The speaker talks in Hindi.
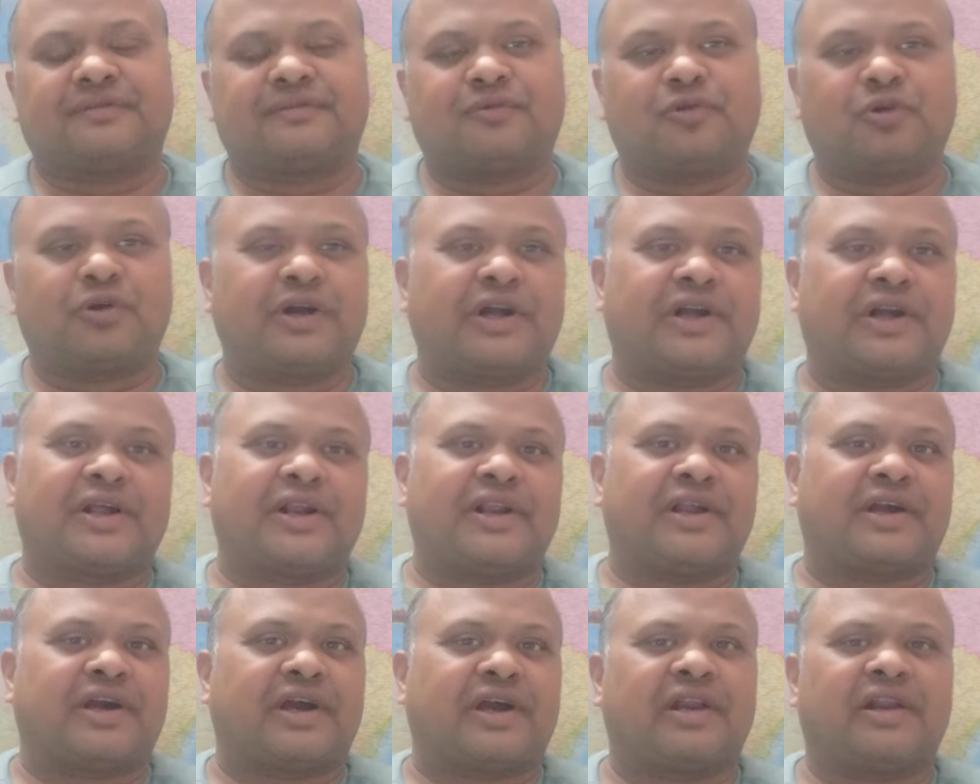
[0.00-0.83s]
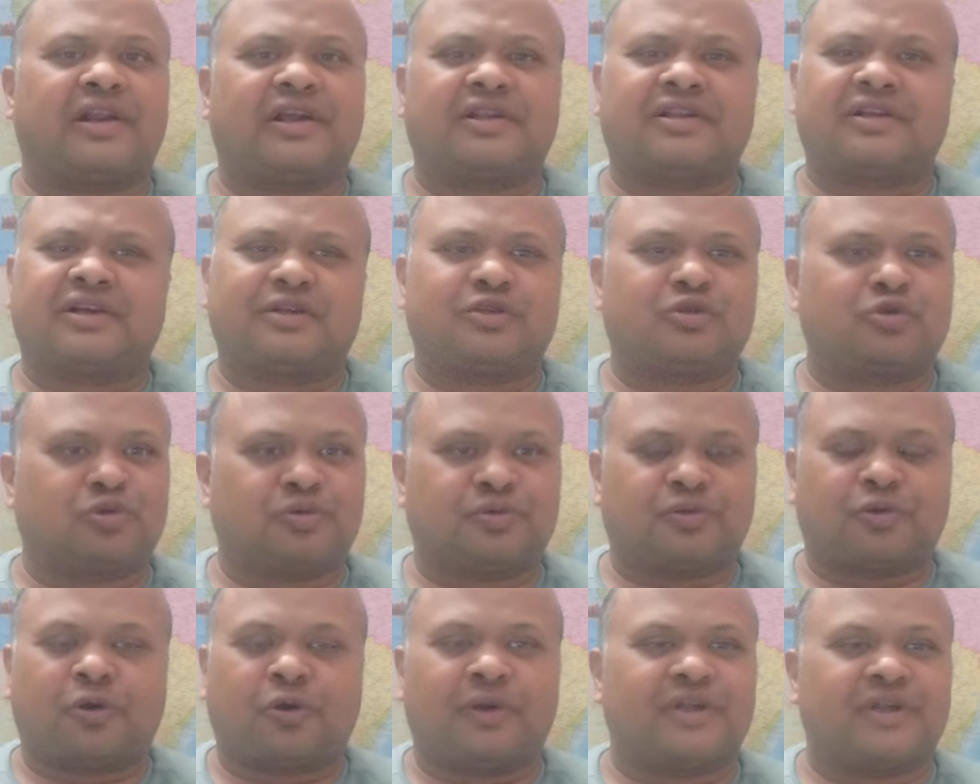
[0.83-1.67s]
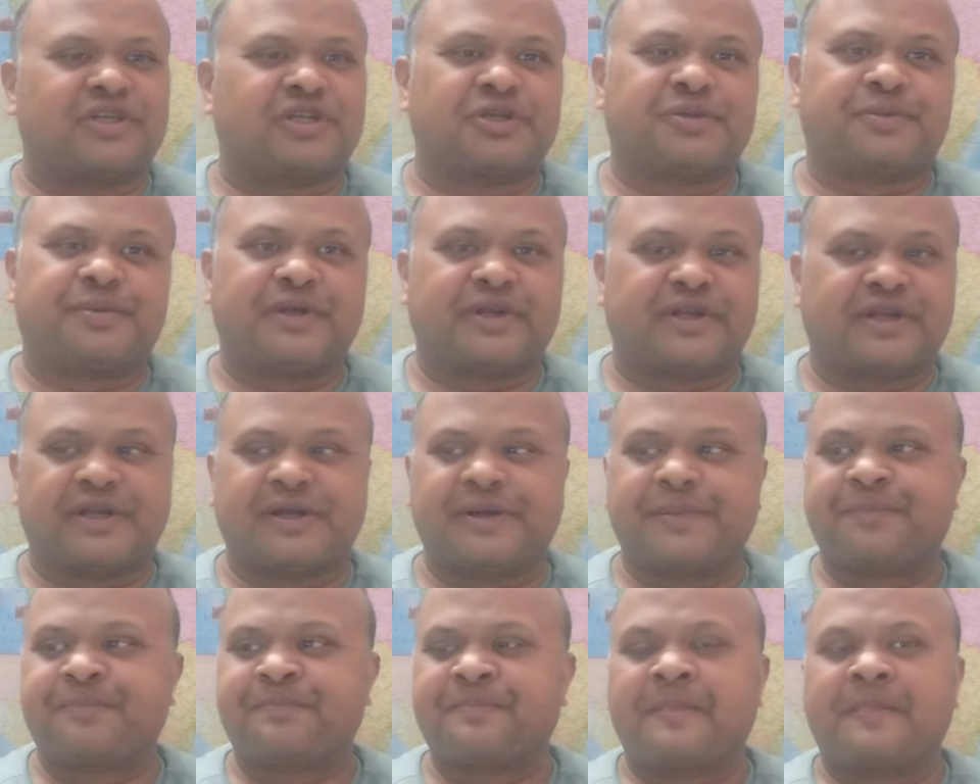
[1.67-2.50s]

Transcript: वो डेटा निकालना था जो ऑनेस्टली स्पीकिंग